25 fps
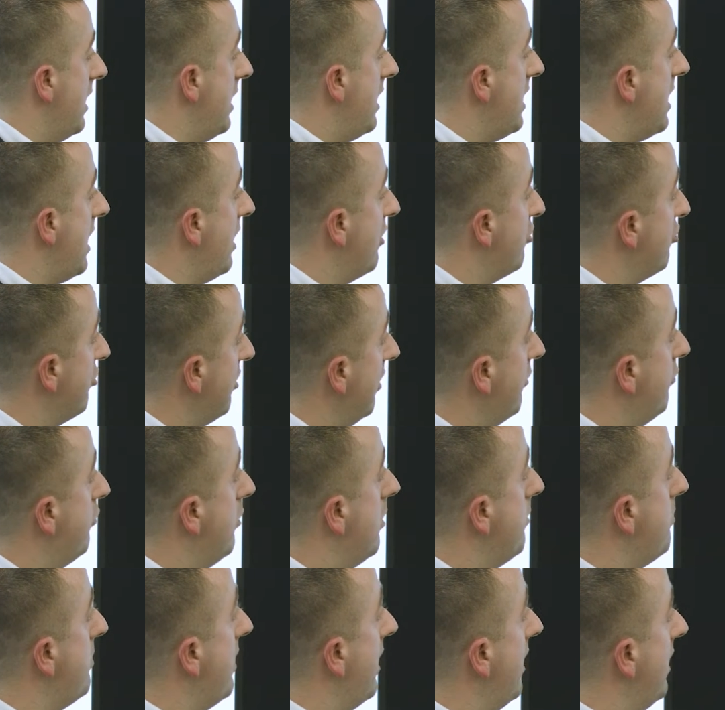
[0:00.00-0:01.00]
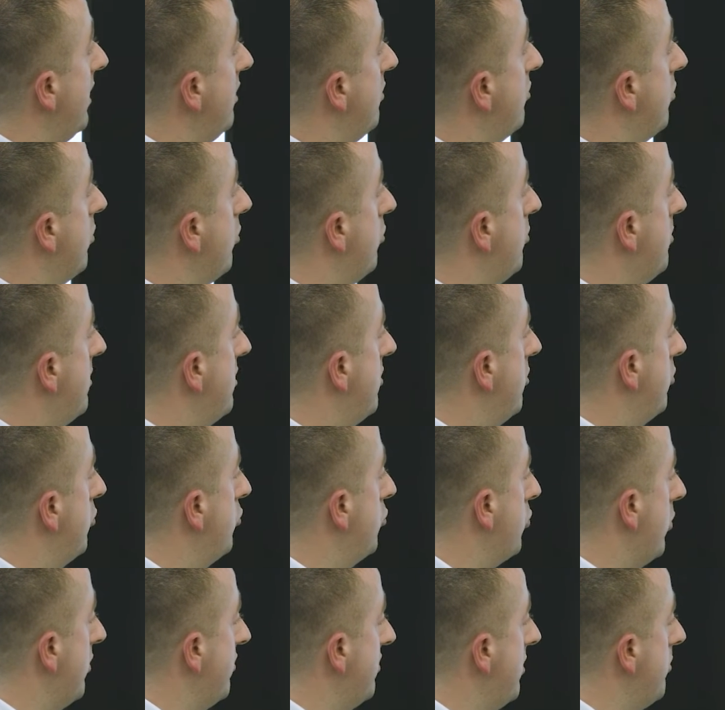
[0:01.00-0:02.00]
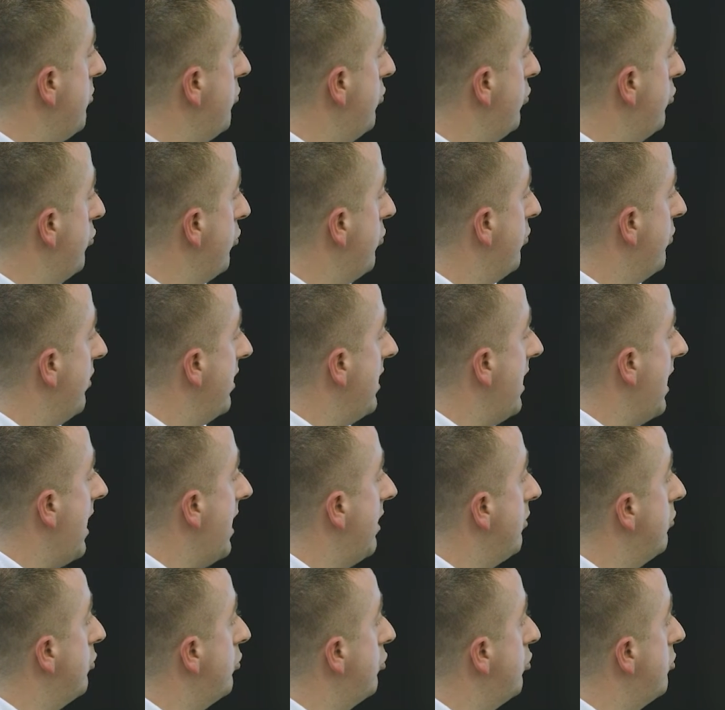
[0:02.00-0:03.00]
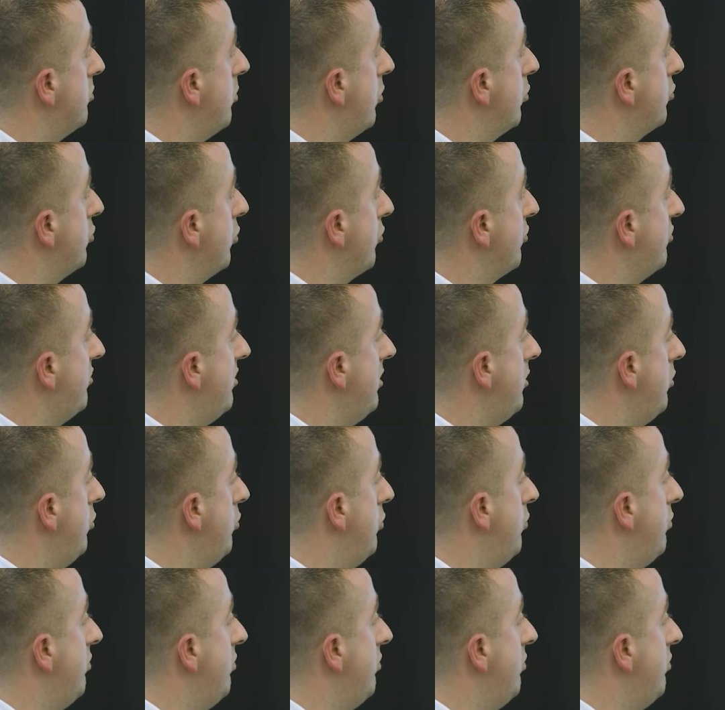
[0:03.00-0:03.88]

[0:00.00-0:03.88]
Et à chaque fois, pareil, dans le manuel de troisième, vous trouverez un document authentique,